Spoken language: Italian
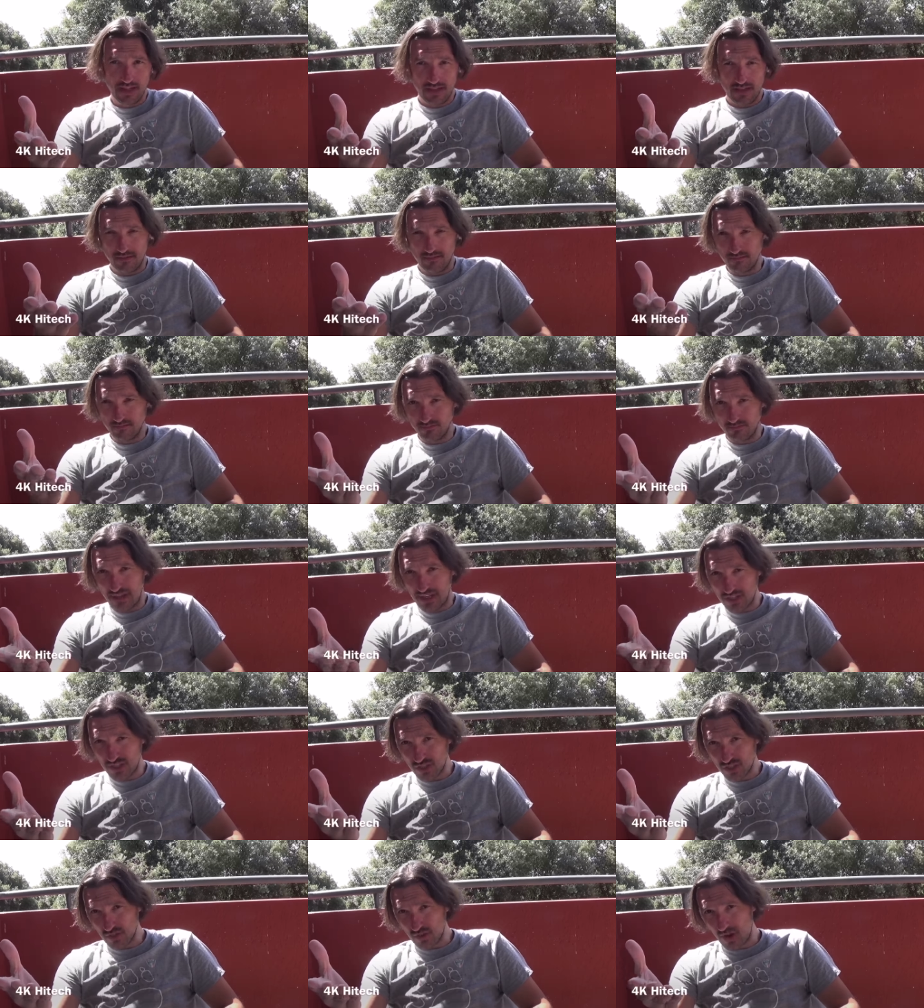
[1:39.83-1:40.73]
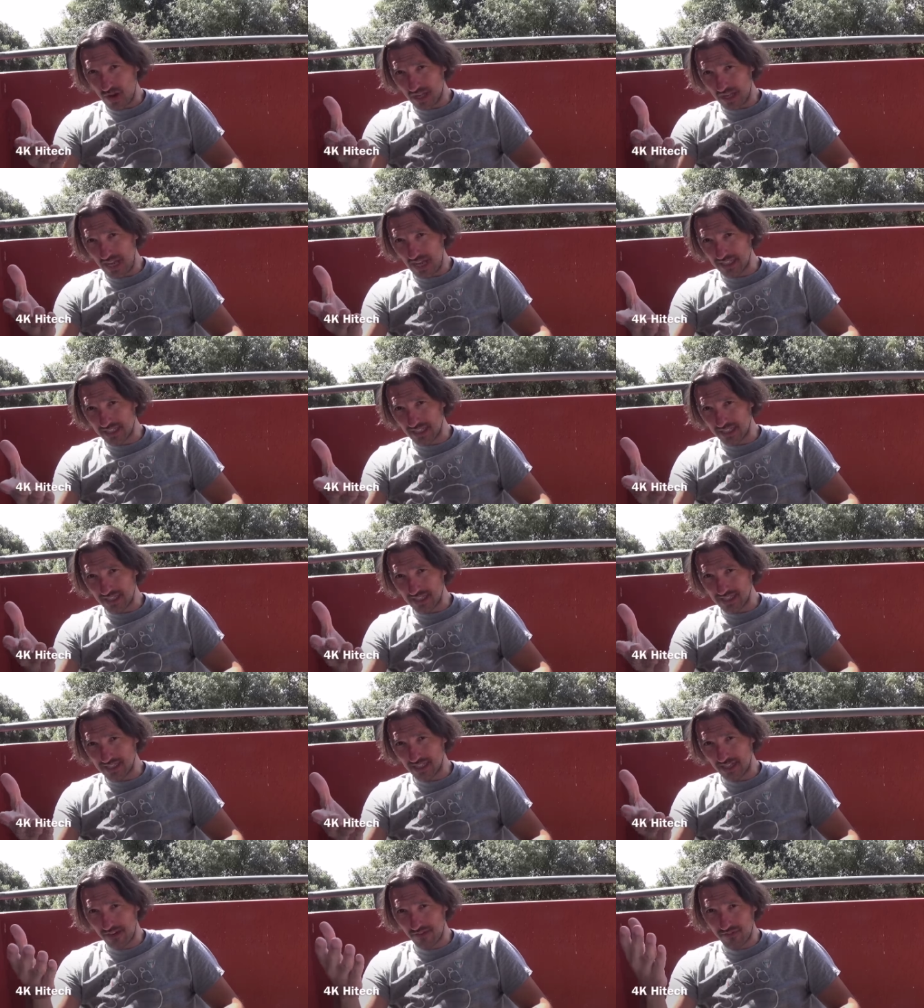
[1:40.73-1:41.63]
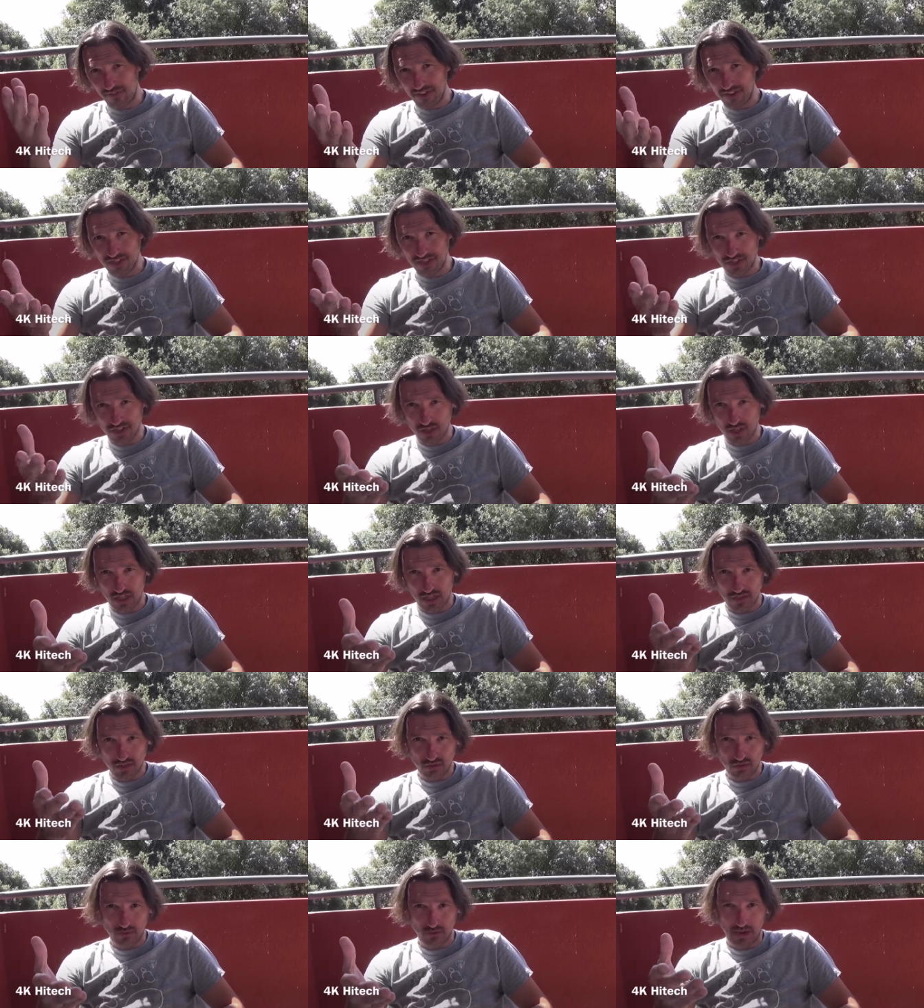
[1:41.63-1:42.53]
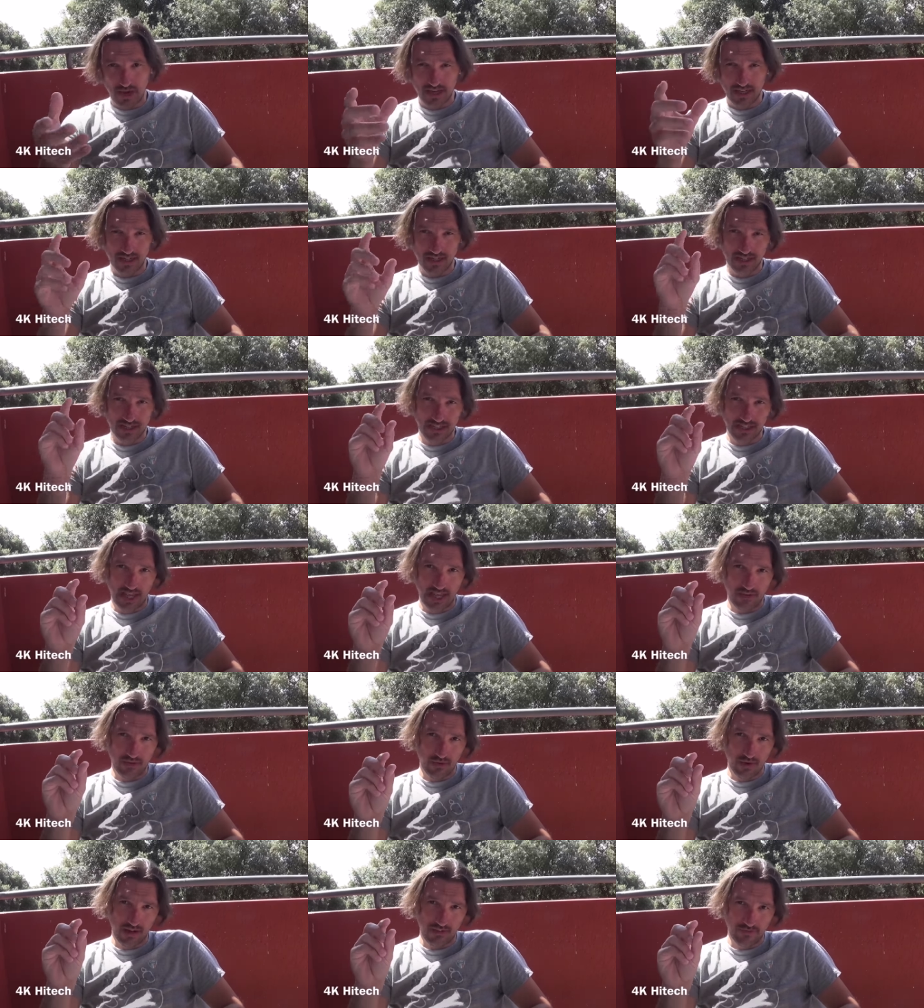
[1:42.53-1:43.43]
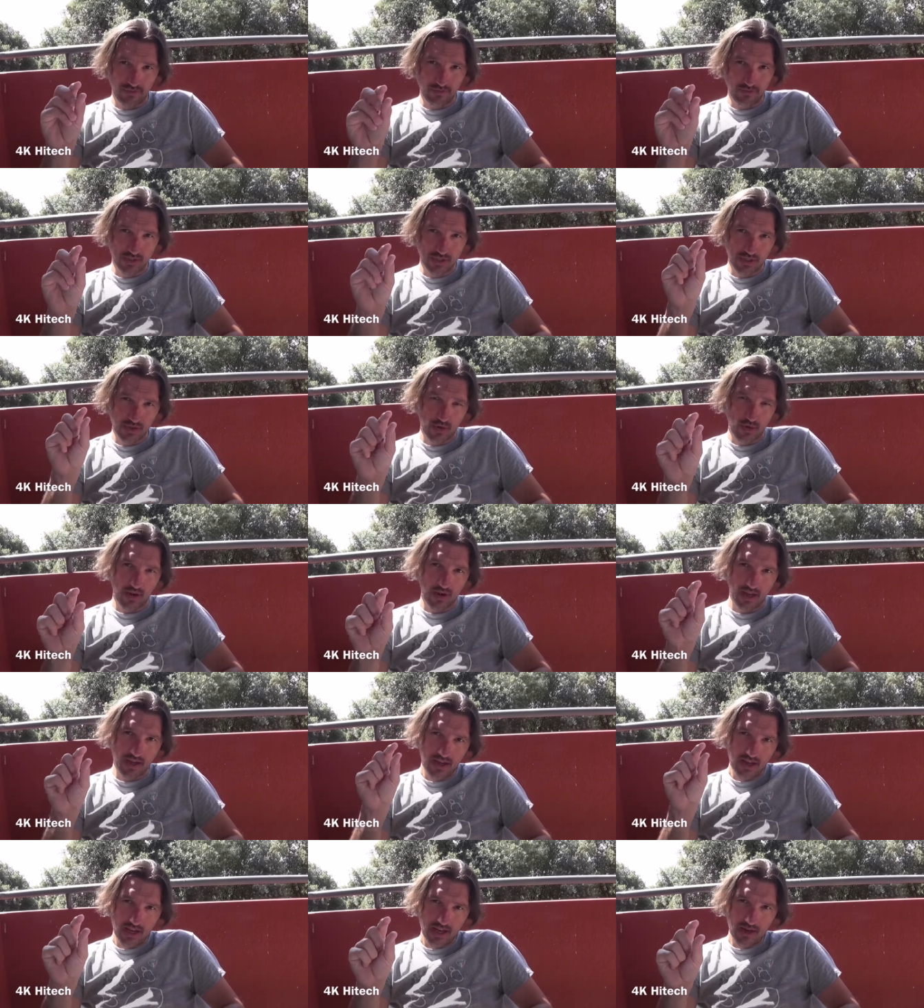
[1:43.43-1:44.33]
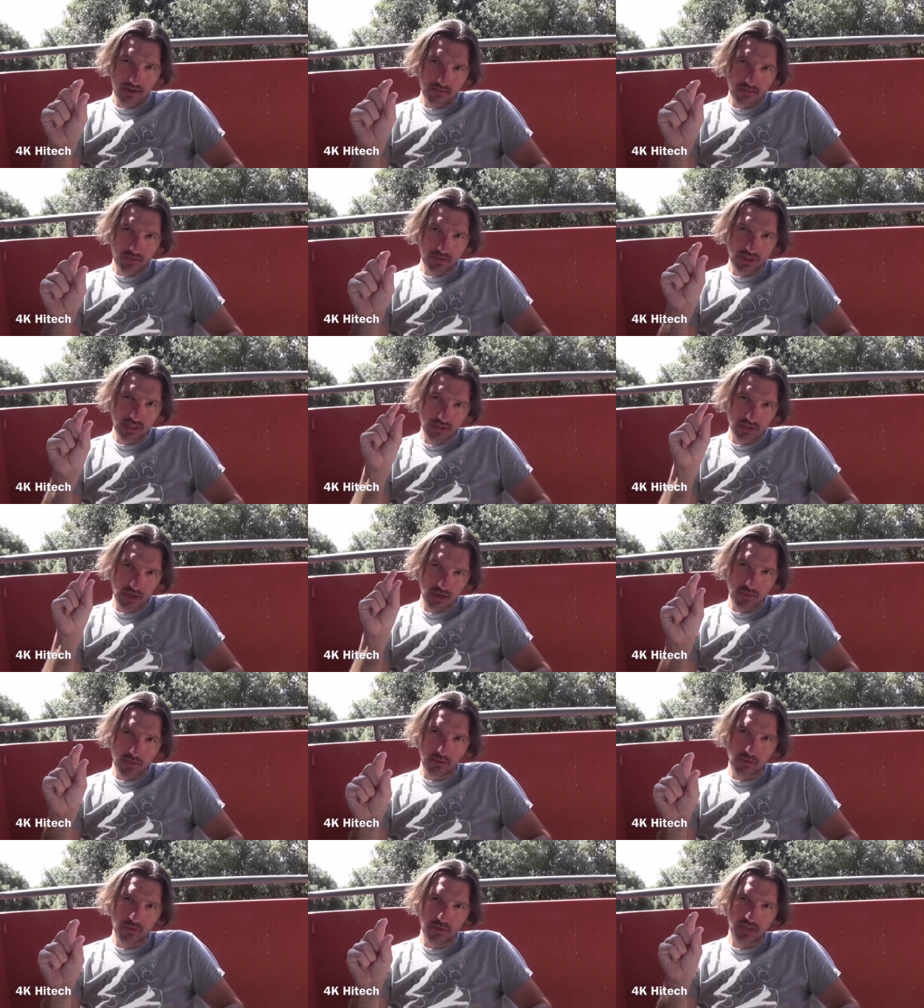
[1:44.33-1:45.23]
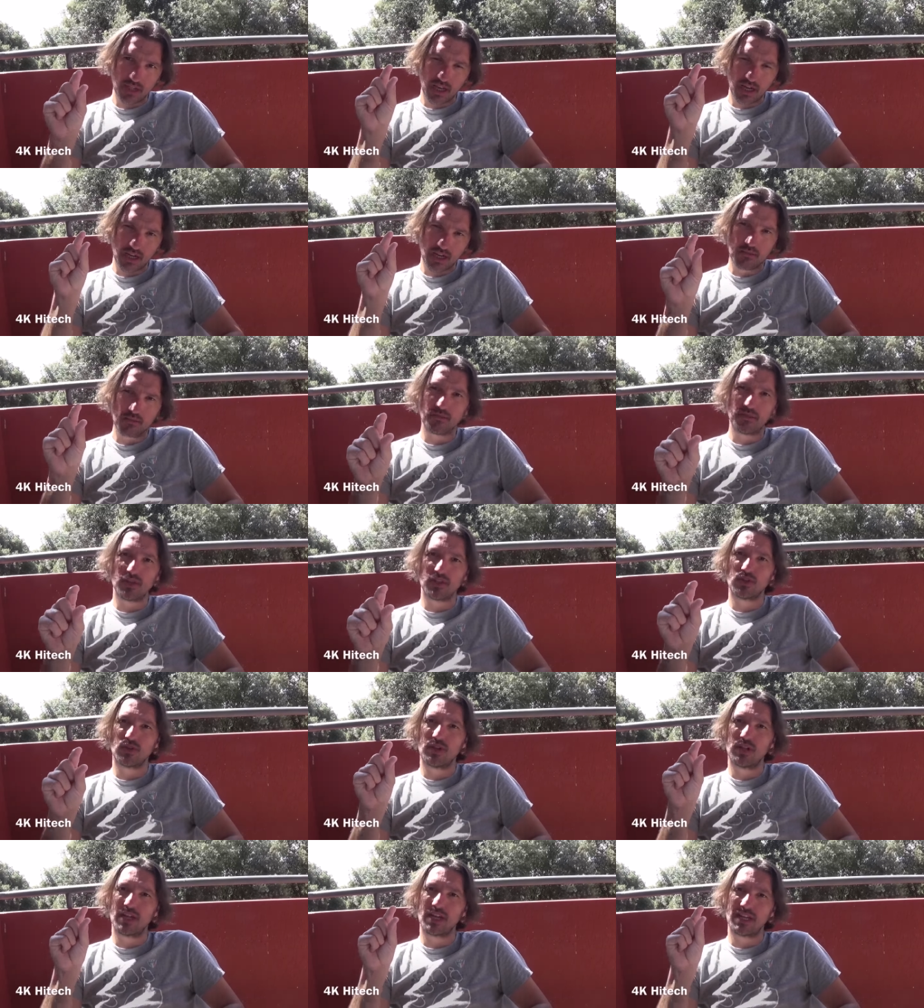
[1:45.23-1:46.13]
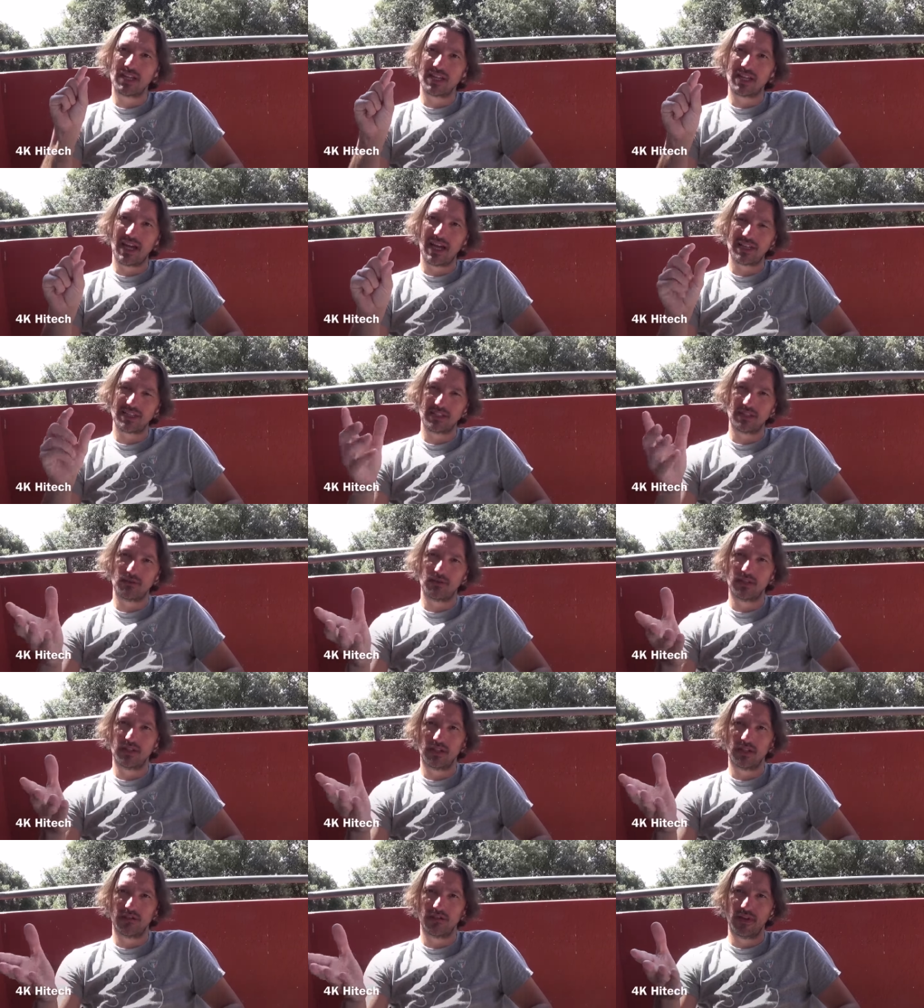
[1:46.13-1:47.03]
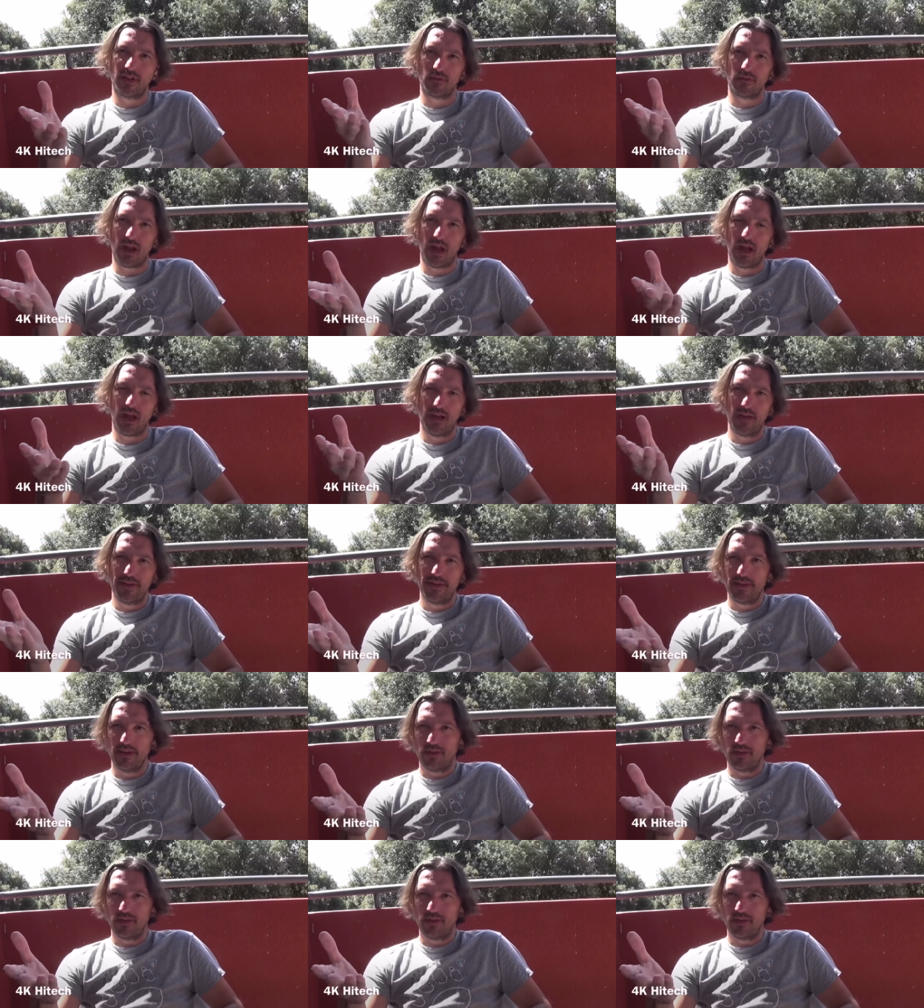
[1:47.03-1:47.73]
eh, ma ci sono anche altre tastiere affine se cerchi sul market che hanno la funzione, l'impostazione per poter rimpicciolire i tasti, quindi davvero una,